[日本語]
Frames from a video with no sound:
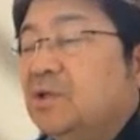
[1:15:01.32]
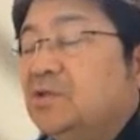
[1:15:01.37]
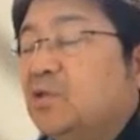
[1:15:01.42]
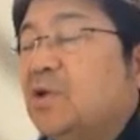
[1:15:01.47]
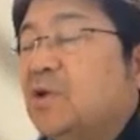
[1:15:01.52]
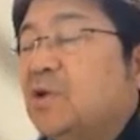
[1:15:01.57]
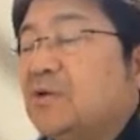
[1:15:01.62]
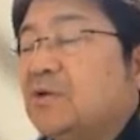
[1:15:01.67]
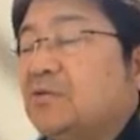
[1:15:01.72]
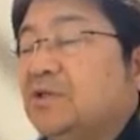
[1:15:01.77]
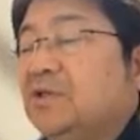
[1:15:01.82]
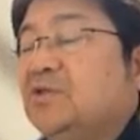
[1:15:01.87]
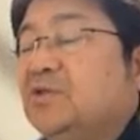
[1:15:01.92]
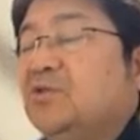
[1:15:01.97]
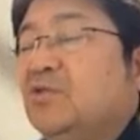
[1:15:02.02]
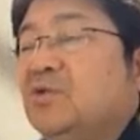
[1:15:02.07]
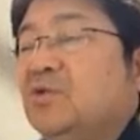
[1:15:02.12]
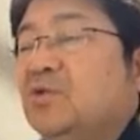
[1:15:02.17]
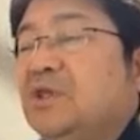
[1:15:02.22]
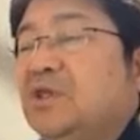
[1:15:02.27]

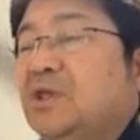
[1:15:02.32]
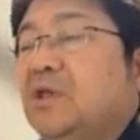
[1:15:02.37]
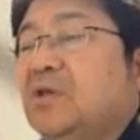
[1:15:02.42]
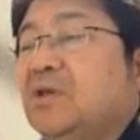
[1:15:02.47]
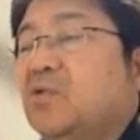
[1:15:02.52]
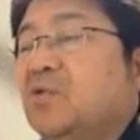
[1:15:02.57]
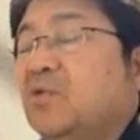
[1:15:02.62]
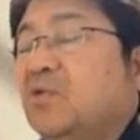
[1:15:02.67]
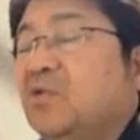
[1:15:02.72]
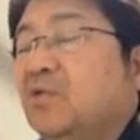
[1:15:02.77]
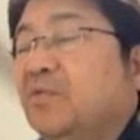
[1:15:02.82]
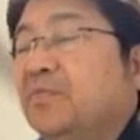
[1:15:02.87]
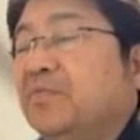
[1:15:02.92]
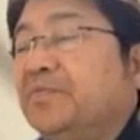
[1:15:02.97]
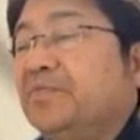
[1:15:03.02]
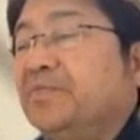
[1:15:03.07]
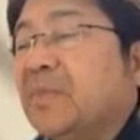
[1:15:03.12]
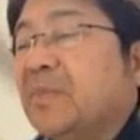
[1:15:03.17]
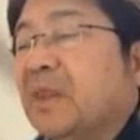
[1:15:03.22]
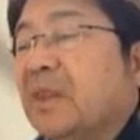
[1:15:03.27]
ソナグリッドにこ
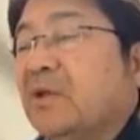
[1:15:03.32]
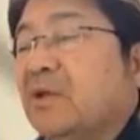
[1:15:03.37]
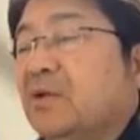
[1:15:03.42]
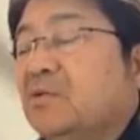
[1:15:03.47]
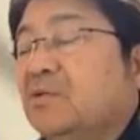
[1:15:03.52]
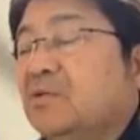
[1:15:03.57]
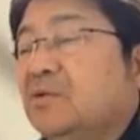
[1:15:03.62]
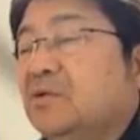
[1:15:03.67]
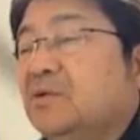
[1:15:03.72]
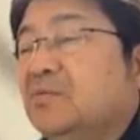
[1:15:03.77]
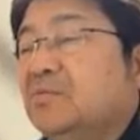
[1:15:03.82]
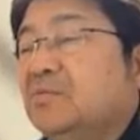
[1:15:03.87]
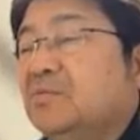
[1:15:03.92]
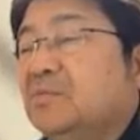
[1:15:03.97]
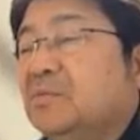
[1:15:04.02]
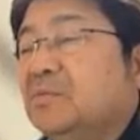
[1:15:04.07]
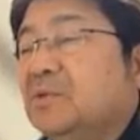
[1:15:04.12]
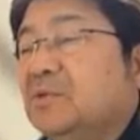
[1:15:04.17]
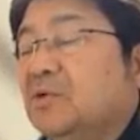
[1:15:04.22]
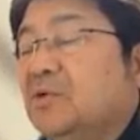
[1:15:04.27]

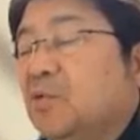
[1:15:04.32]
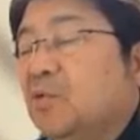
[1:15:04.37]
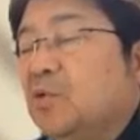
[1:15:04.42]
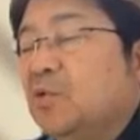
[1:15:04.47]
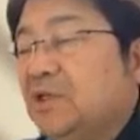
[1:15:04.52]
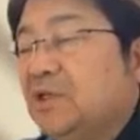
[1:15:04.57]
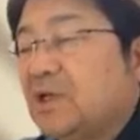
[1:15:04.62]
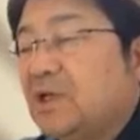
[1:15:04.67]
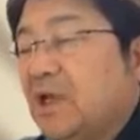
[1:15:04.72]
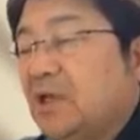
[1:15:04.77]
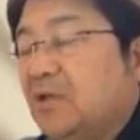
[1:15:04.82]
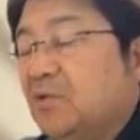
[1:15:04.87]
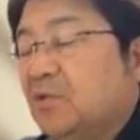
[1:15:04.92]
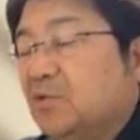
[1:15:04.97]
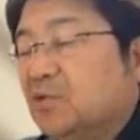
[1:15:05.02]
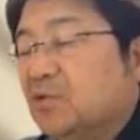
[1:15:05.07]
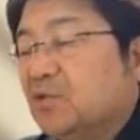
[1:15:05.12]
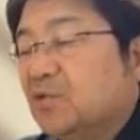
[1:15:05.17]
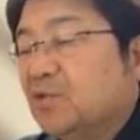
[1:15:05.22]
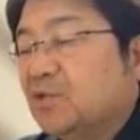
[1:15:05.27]
う一回落
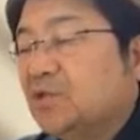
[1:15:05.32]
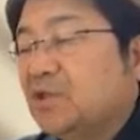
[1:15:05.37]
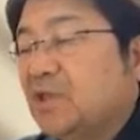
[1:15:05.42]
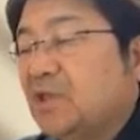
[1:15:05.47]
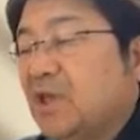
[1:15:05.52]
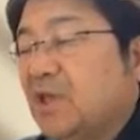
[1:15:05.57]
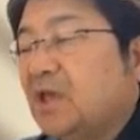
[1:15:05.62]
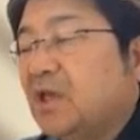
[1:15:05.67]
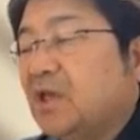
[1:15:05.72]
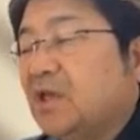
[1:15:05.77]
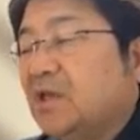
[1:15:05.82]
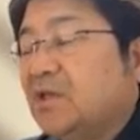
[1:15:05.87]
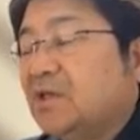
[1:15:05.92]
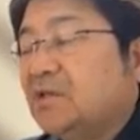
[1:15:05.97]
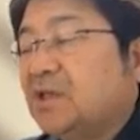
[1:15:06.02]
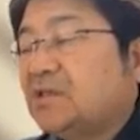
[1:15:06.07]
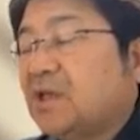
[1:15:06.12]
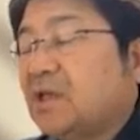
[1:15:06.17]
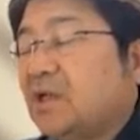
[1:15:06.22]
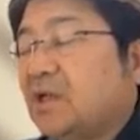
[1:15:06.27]
として、で
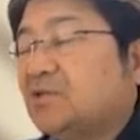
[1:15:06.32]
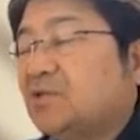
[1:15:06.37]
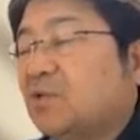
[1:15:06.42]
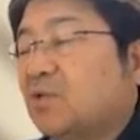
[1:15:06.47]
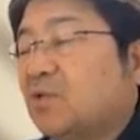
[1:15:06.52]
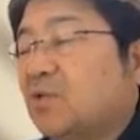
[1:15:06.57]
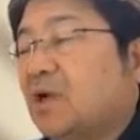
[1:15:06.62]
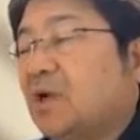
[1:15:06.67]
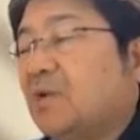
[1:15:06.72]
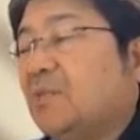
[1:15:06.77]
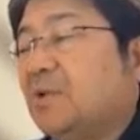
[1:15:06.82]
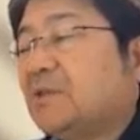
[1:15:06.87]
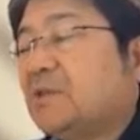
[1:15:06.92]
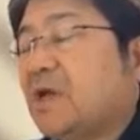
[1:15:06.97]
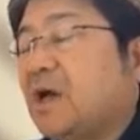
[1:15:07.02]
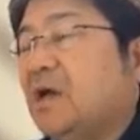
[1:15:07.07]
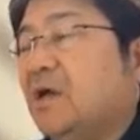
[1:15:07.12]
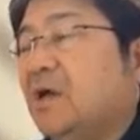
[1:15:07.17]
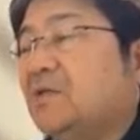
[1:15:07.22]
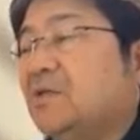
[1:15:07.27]
さらにそこからま
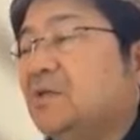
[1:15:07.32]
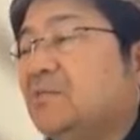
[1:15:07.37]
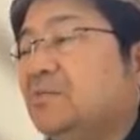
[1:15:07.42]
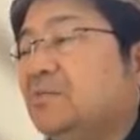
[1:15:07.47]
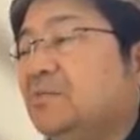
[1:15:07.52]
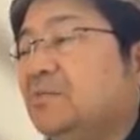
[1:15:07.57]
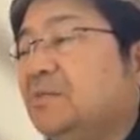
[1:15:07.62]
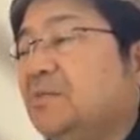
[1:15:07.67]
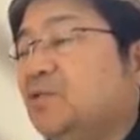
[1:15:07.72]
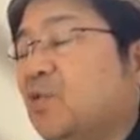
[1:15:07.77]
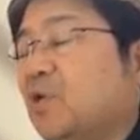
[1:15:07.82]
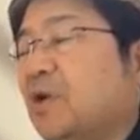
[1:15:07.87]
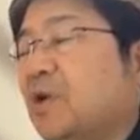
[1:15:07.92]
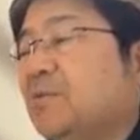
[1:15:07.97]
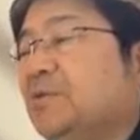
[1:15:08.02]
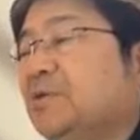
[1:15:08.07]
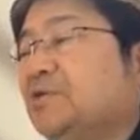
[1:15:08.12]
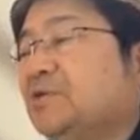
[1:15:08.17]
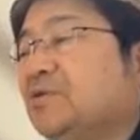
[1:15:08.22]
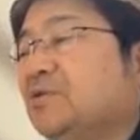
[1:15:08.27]
たそこか
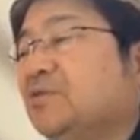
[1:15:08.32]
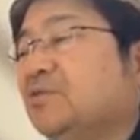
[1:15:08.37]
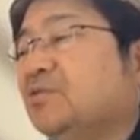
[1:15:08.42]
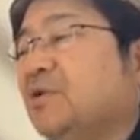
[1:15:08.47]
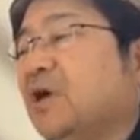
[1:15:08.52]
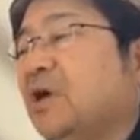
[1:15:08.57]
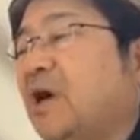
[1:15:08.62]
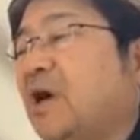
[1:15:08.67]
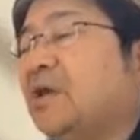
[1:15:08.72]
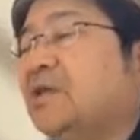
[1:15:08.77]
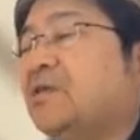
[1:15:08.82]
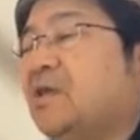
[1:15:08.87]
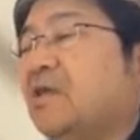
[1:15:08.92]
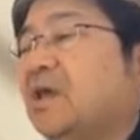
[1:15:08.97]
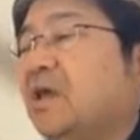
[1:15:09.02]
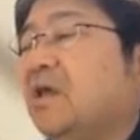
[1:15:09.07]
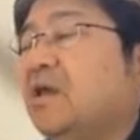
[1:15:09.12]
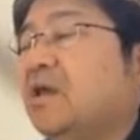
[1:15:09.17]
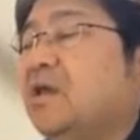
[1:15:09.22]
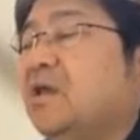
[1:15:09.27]
ら密入上げ
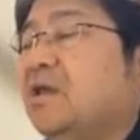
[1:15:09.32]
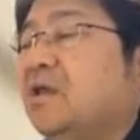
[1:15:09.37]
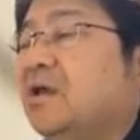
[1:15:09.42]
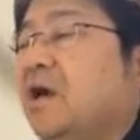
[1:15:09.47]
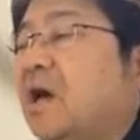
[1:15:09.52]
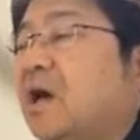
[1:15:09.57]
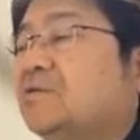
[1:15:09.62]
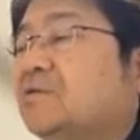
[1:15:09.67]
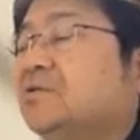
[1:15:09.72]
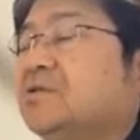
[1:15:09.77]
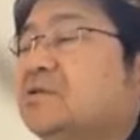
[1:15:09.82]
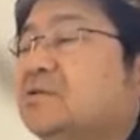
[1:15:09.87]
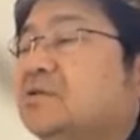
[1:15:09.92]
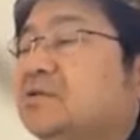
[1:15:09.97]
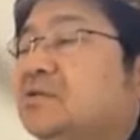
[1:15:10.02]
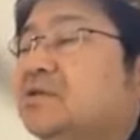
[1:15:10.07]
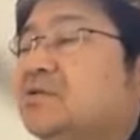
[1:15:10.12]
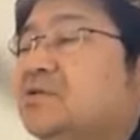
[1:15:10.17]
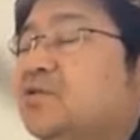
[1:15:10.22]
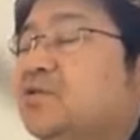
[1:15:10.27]
て、ある
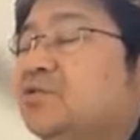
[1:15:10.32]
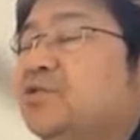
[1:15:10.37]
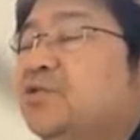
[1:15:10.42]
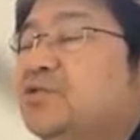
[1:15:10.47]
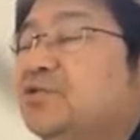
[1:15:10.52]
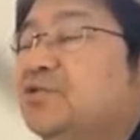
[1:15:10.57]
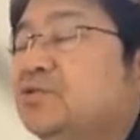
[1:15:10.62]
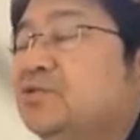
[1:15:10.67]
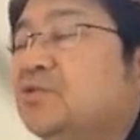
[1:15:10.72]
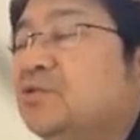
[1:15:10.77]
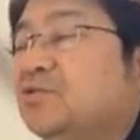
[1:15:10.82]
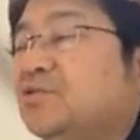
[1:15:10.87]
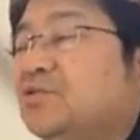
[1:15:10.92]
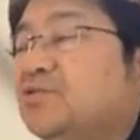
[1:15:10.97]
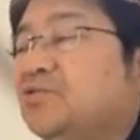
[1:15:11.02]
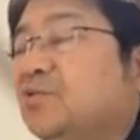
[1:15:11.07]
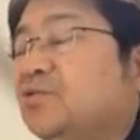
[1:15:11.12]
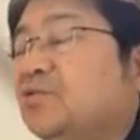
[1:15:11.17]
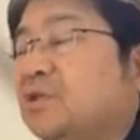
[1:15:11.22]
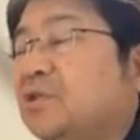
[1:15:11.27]
処理をすること
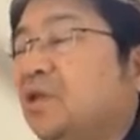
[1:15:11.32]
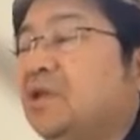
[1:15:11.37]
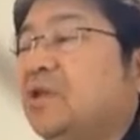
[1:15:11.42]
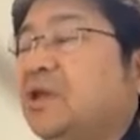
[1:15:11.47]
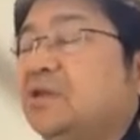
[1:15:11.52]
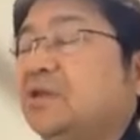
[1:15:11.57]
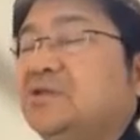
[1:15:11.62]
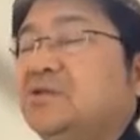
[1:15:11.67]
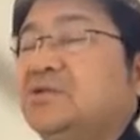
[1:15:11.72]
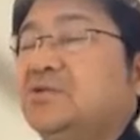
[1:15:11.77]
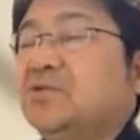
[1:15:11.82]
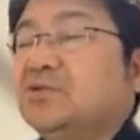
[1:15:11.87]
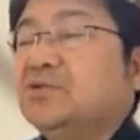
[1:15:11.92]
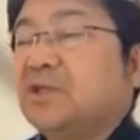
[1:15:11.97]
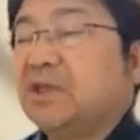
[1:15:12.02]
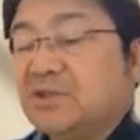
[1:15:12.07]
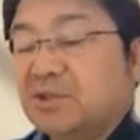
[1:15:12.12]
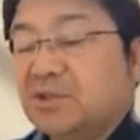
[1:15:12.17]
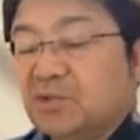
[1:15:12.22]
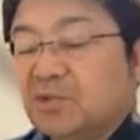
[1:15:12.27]
によって連立方
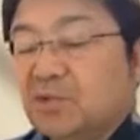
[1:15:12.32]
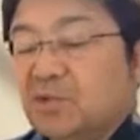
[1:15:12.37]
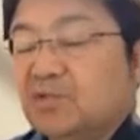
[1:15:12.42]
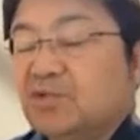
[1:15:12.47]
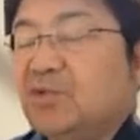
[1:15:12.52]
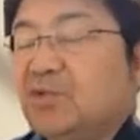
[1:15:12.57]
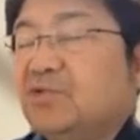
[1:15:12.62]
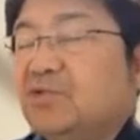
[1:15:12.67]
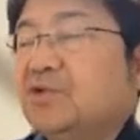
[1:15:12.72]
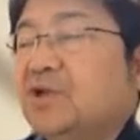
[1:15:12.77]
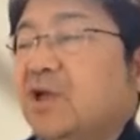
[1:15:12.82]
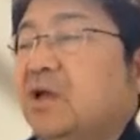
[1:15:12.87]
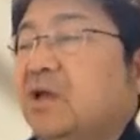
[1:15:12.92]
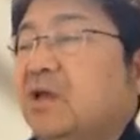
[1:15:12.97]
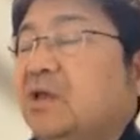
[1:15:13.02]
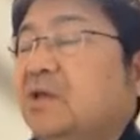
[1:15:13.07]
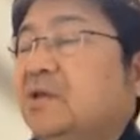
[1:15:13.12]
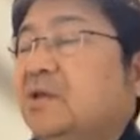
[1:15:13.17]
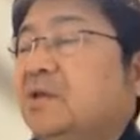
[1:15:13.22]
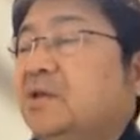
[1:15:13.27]
程式を解くというよ
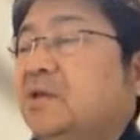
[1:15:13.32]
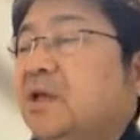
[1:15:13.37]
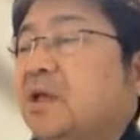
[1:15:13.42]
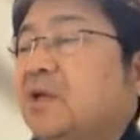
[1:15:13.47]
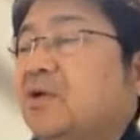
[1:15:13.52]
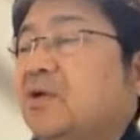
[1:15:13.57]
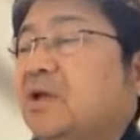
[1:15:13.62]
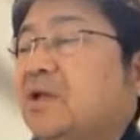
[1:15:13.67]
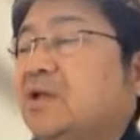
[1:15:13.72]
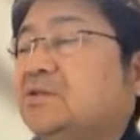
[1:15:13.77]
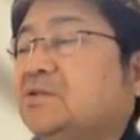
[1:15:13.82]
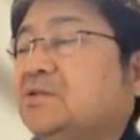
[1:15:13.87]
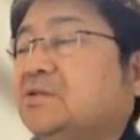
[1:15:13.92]
うな